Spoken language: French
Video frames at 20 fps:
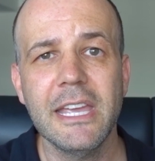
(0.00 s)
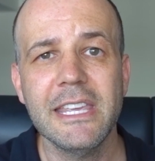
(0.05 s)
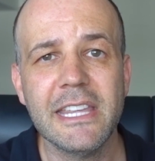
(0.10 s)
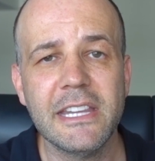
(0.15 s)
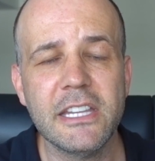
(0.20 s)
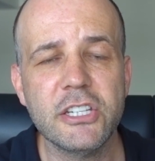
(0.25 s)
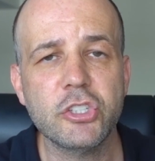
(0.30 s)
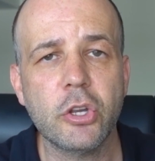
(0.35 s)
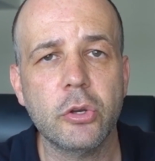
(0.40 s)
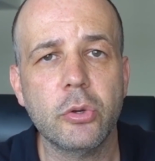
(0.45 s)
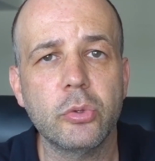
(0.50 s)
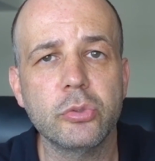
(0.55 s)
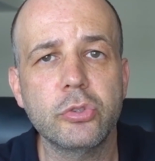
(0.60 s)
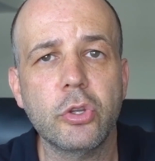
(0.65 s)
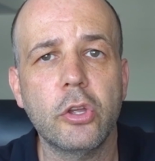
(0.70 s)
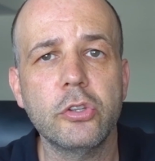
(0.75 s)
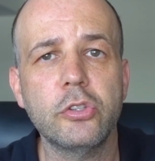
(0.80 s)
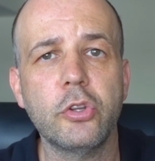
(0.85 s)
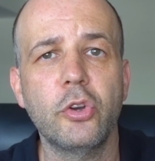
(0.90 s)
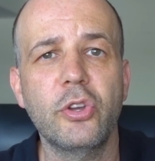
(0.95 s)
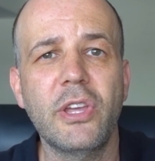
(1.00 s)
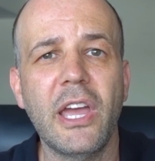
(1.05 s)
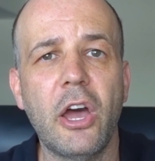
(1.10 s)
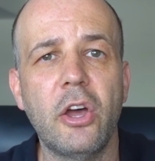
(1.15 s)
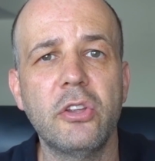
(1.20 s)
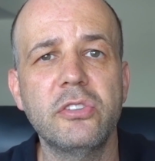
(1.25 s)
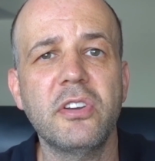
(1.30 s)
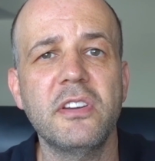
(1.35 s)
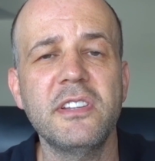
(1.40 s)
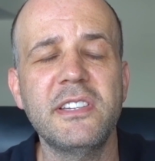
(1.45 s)
Il y a des gens qui ont 30 ans,
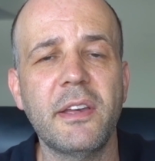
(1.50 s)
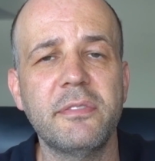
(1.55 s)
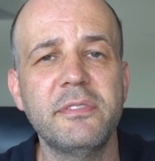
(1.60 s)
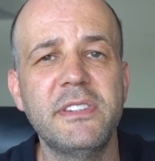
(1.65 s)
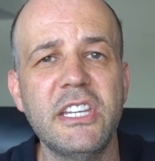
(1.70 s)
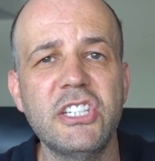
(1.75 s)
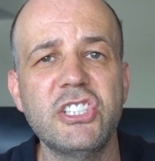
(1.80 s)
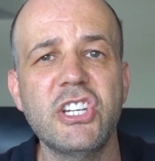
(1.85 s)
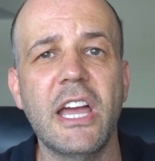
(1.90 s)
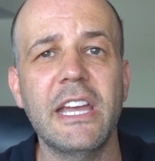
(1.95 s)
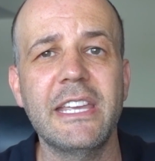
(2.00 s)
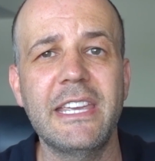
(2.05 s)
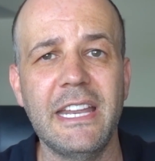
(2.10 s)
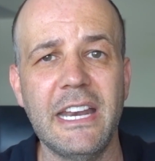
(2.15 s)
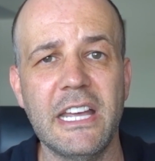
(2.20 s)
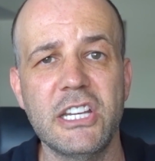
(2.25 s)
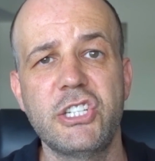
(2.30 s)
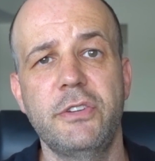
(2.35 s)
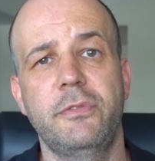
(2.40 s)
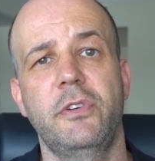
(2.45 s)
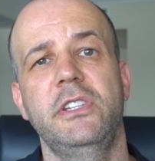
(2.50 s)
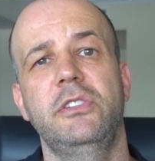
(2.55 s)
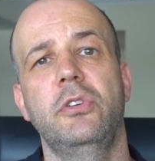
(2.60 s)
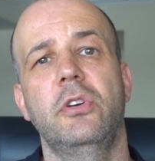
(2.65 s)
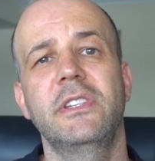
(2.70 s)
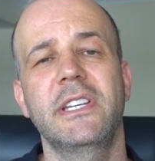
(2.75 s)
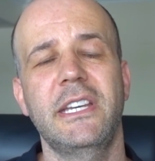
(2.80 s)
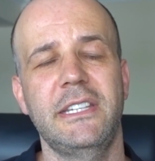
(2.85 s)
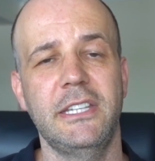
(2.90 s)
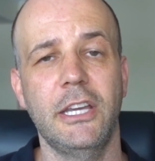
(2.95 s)
40 ans, ils savent déjà à quel âge ils vont être en
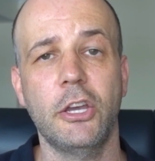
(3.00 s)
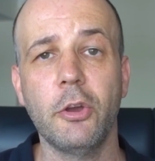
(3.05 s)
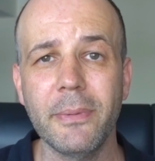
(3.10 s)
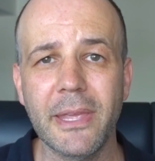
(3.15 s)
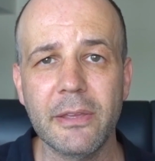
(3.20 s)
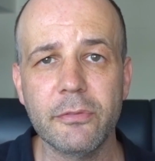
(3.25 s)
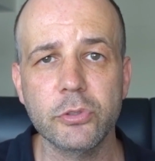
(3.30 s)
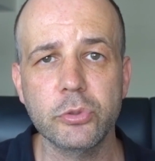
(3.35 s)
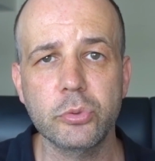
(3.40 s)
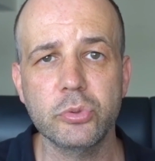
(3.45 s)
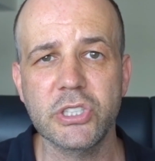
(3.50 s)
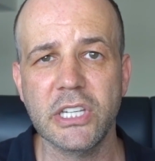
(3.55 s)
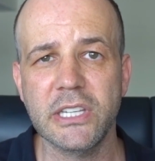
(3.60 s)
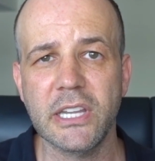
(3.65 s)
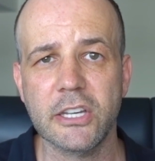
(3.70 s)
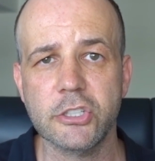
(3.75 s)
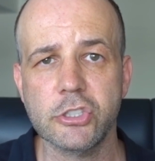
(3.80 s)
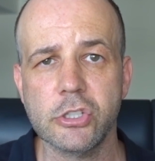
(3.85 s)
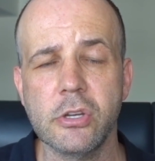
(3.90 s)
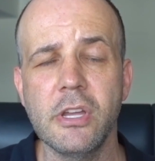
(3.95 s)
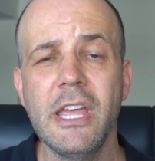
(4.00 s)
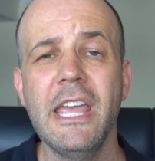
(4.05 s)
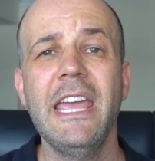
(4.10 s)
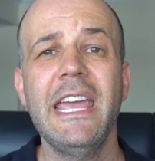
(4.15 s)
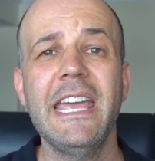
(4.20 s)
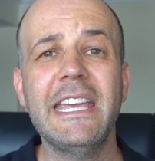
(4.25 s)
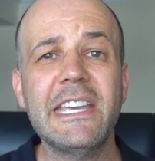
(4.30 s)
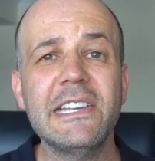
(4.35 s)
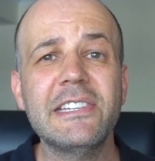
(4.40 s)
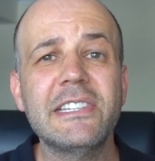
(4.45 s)
retraite et combien ils vont toucher d'argent
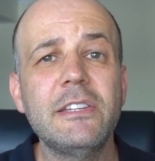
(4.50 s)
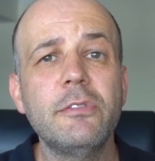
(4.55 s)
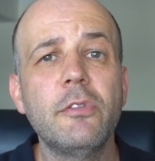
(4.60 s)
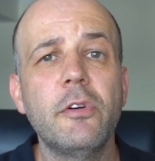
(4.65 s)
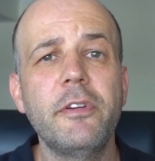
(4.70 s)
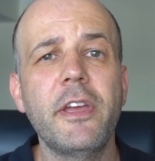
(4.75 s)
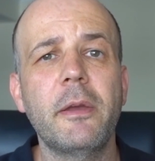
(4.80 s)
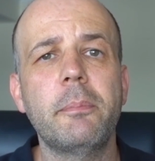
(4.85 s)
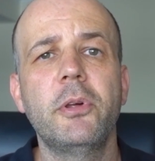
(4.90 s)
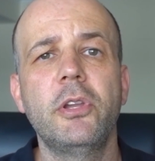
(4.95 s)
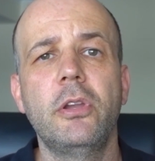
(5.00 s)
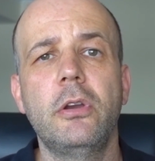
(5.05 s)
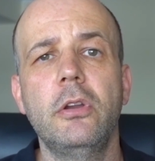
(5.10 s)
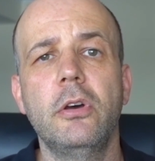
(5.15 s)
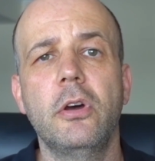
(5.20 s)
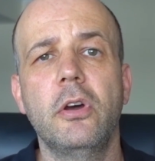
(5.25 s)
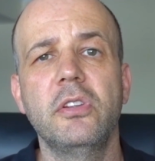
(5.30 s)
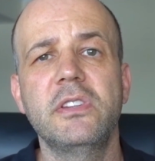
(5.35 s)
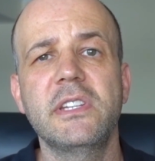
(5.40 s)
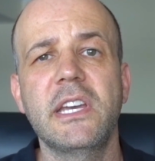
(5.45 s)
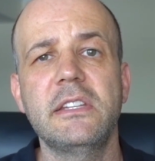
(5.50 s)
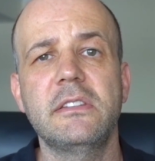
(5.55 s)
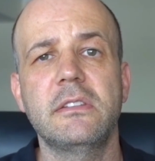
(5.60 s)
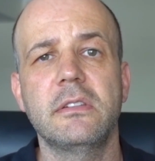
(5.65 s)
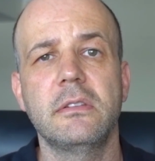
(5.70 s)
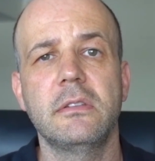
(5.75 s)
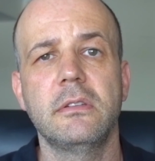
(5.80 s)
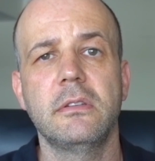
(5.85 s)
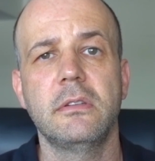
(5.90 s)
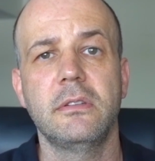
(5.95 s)
et qu'est-ce qu'ils vont faire pendant leur
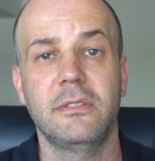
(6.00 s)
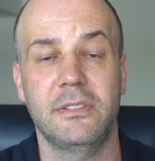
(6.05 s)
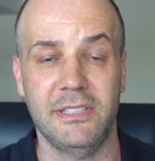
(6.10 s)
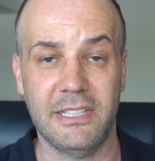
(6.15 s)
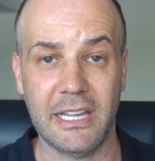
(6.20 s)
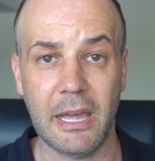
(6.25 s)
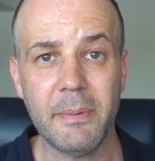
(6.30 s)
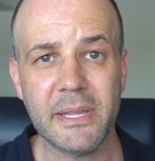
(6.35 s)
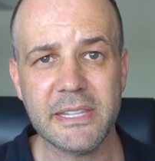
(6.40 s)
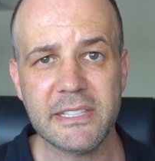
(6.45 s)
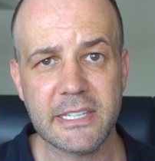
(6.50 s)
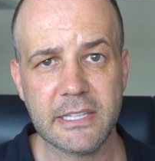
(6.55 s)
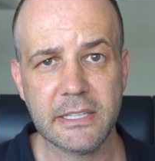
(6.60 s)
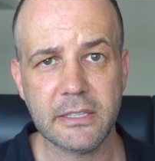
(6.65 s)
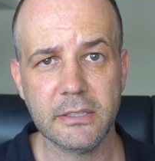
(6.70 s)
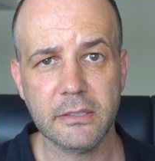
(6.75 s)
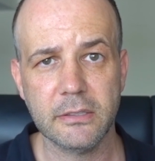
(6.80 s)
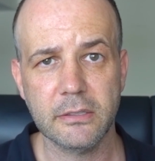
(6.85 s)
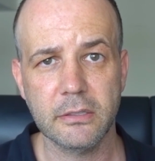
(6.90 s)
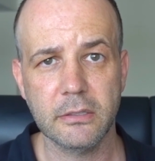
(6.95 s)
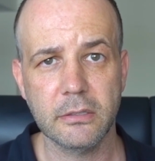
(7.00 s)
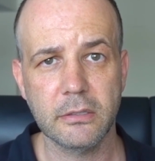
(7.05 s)
retraite. C'est dramatique.